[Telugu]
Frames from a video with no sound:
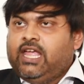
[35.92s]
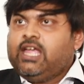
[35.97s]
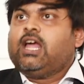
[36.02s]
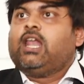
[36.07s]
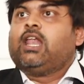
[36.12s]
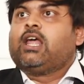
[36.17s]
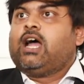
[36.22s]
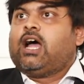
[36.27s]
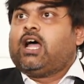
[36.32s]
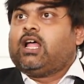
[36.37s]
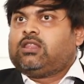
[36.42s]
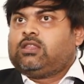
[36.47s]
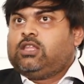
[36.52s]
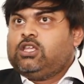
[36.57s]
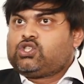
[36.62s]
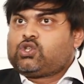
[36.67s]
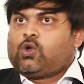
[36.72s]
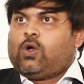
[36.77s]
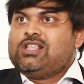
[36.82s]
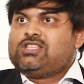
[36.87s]
లీగల్గా
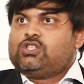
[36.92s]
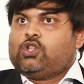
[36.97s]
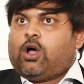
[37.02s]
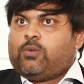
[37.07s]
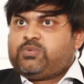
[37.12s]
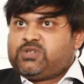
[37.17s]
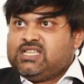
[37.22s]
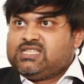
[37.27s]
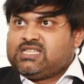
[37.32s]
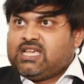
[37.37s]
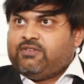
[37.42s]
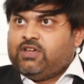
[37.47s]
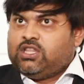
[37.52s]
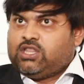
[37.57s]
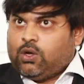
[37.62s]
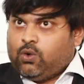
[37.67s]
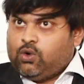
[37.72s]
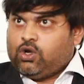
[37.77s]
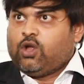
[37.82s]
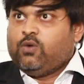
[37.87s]
తీసుకోవాల్సిన ఆప్షన్స్
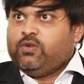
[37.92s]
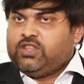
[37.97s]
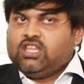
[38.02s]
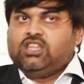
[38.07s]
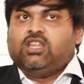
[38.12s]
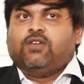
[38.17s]
ఏవైతే ఉంటాయో విత్